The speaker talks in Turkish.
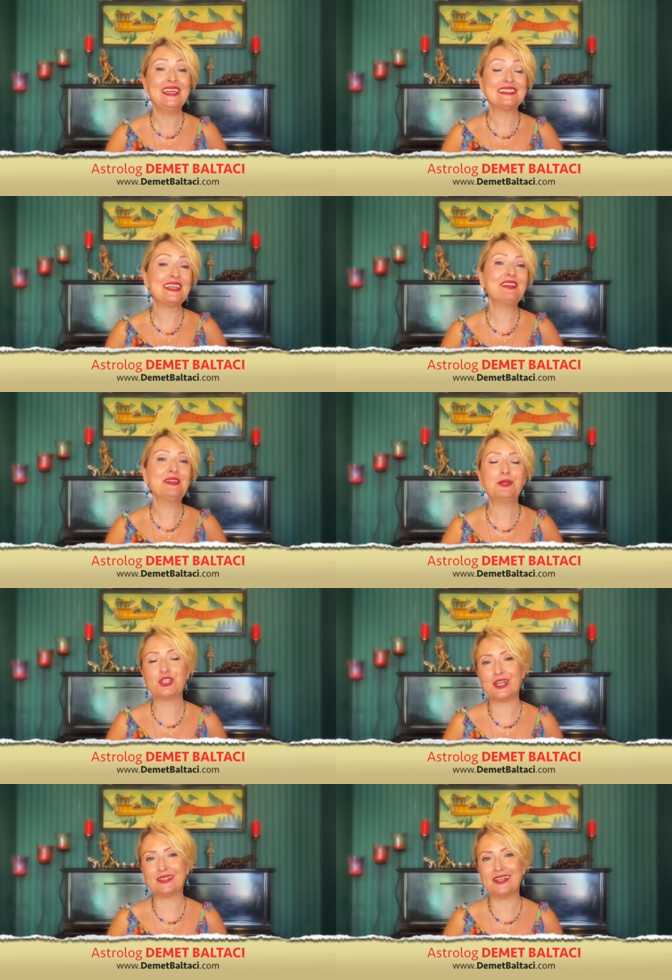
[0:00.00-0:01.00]
Sevgili
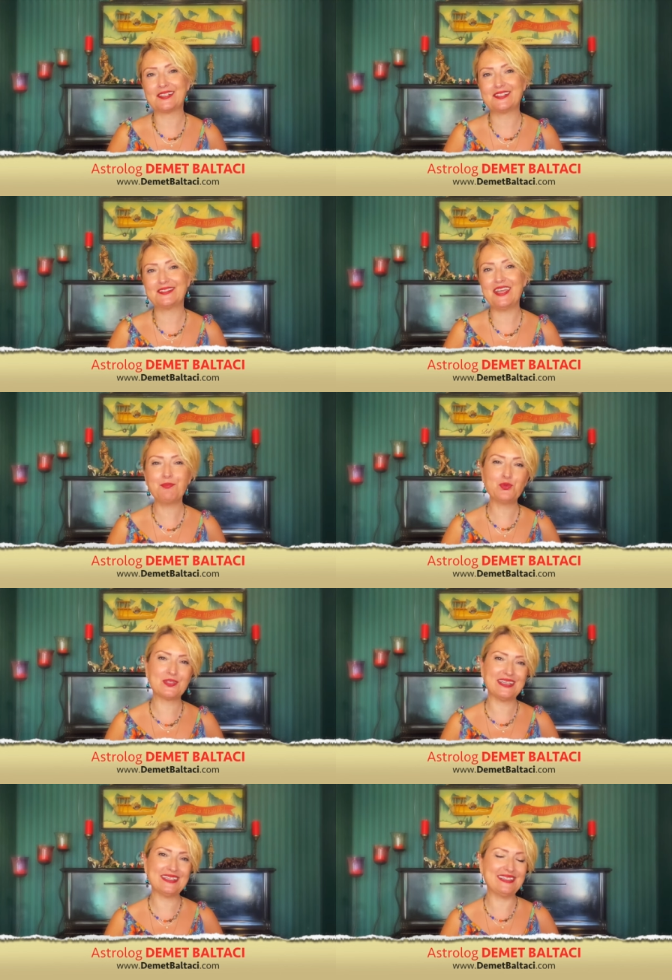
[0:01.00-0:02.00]
Başaklar,
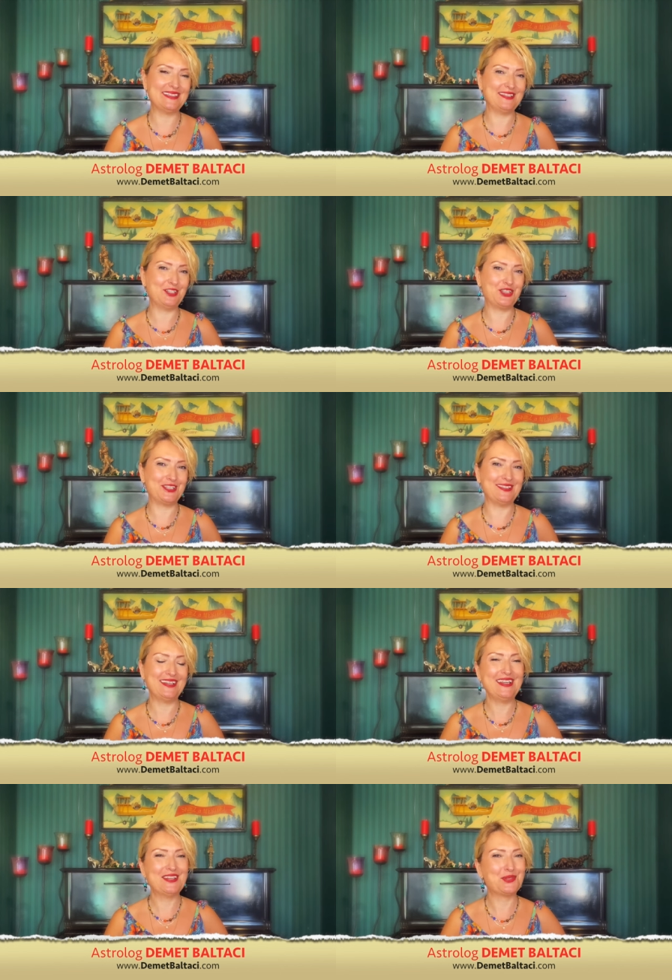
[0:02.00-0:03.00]
Temmuz ayı sizin için
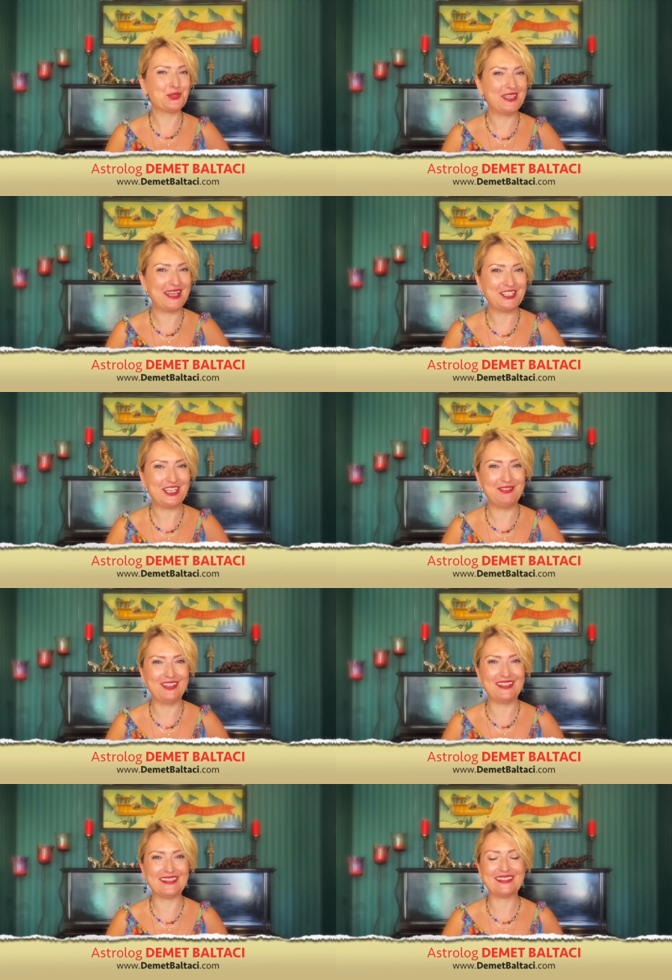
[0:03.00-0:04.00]
sosyal
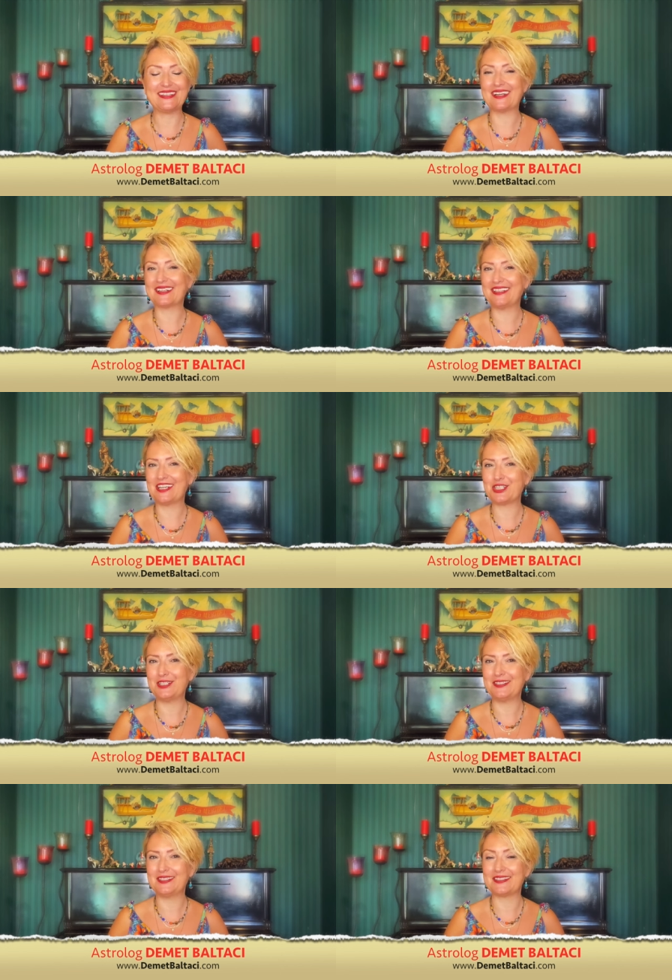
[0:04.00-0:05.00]
çevreniz,
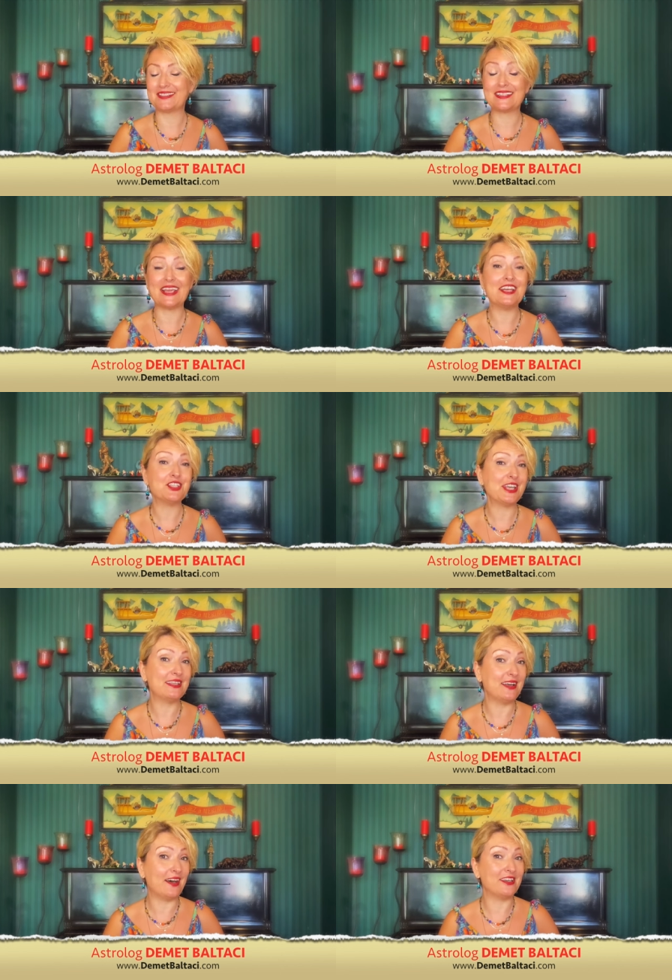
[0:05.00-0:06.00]
arkadaşlarınız,
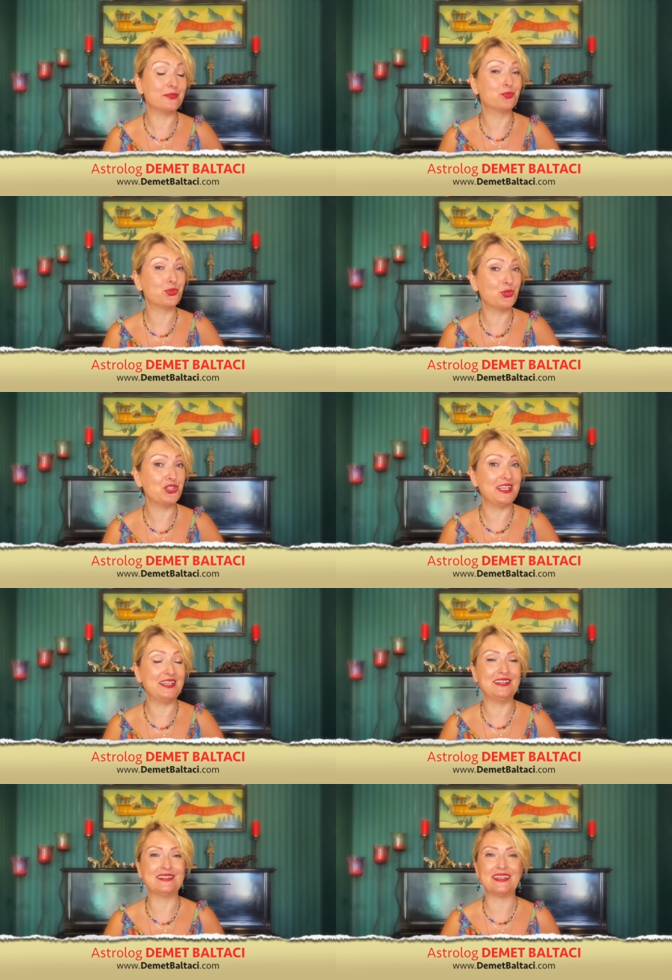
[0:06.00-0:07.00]
geleceğe dair
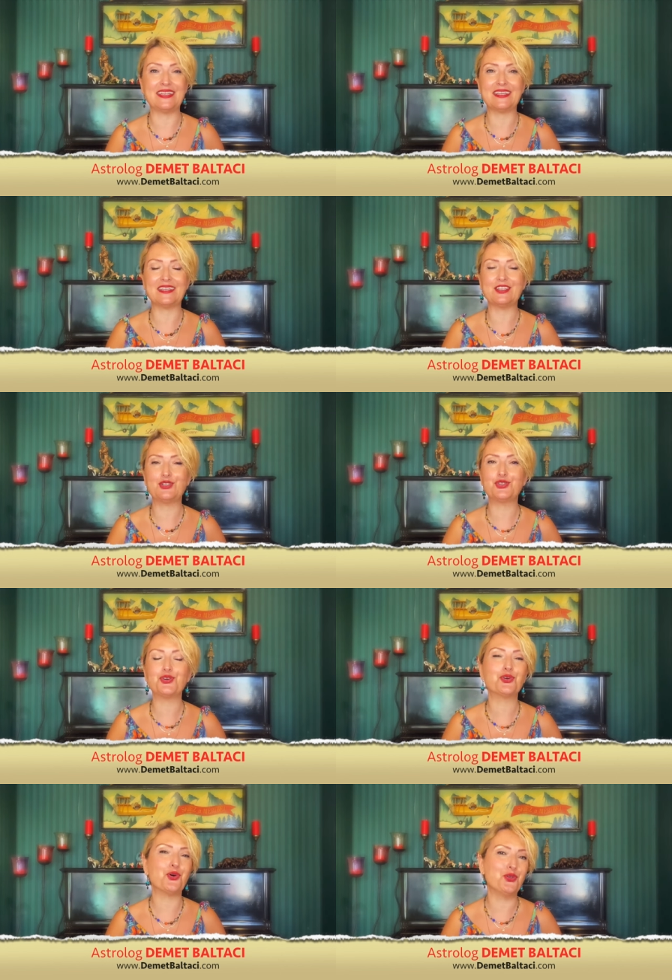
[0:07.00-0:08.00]
projelerinizle ilgili
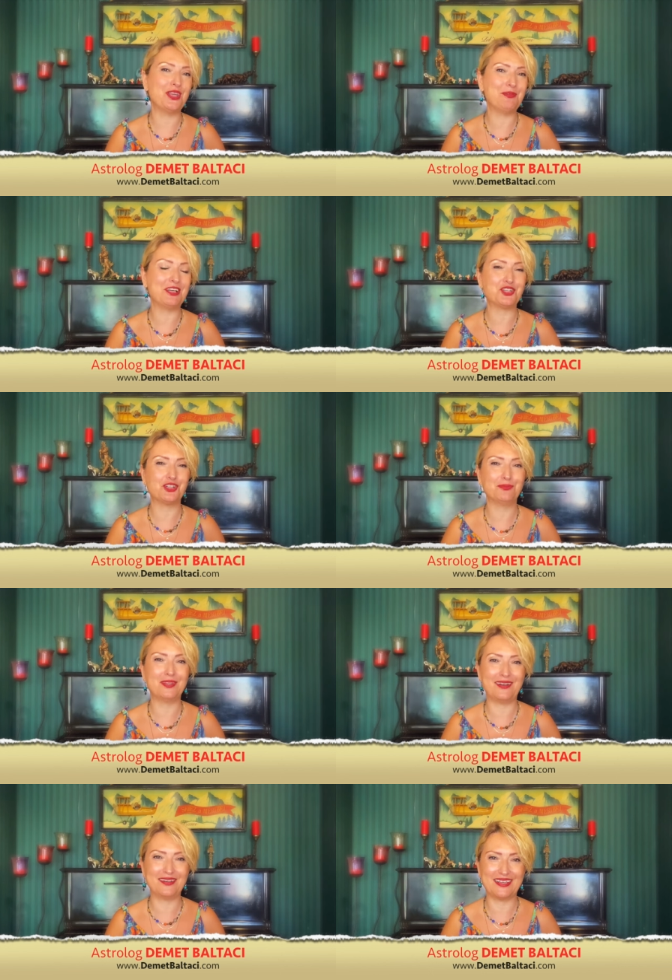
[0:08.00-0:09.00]
çok önemli
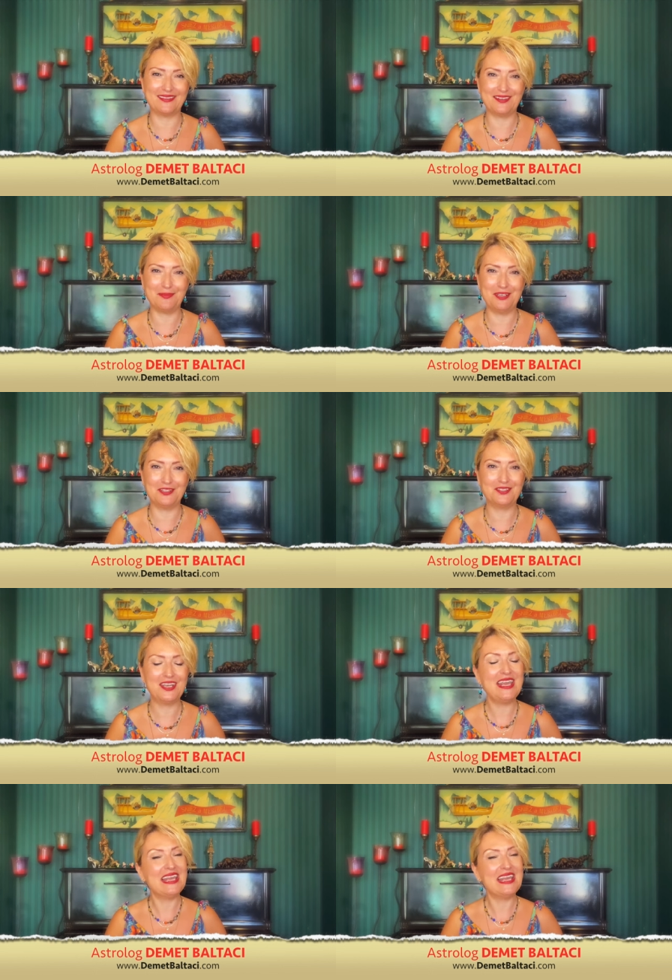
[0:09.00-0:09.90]
açılımlar getirebilir.